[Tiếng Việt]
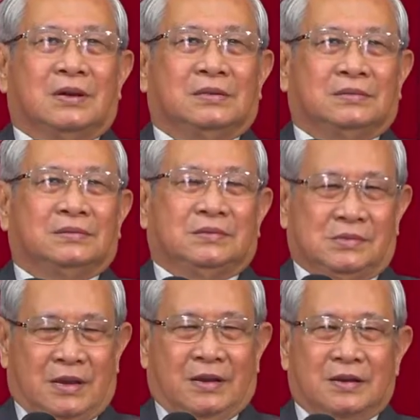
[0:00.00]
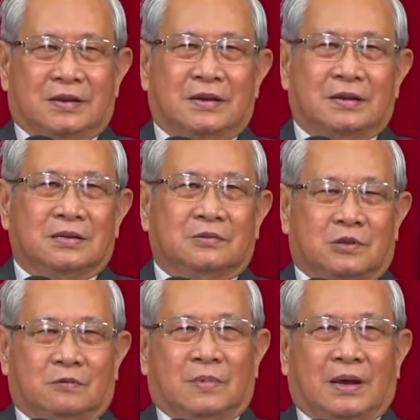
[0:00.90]
cơn dịch ở trên đất nước
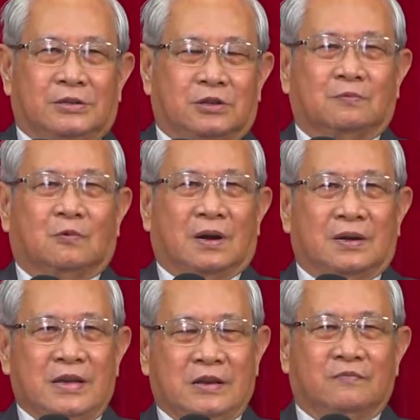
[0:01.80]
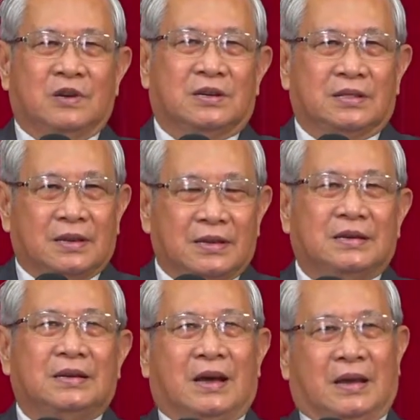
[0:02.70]
của chúng ta sớm qua đi, cũng như trên thế
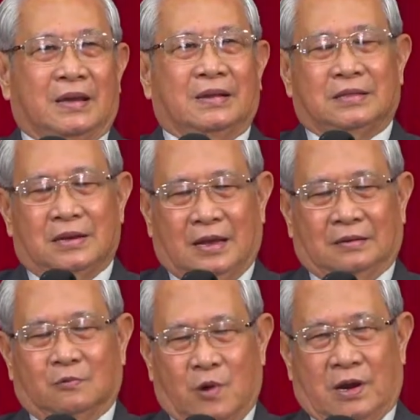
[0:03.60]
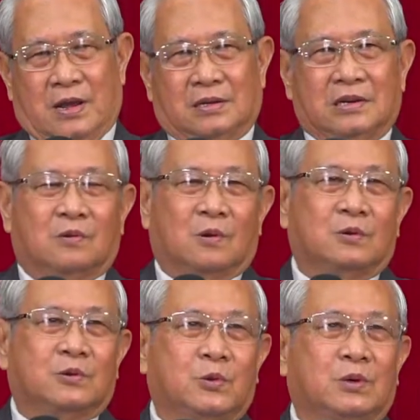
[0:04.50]
giới này, để tin lành quyền năng cứu rỗi
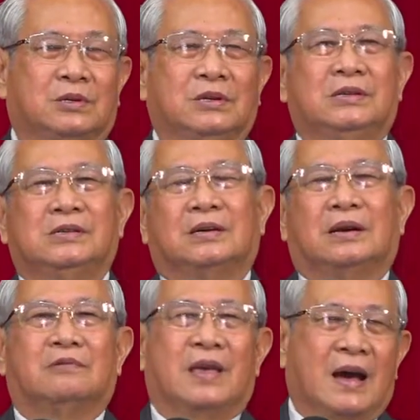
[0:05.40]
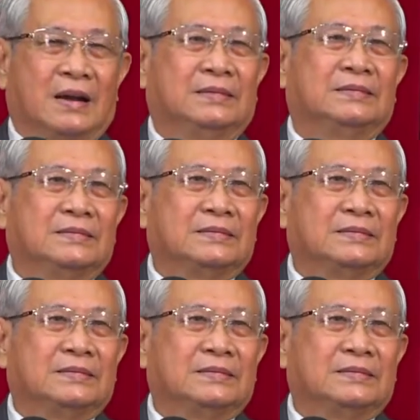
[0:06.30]
của Chúa cứ được rao giảng.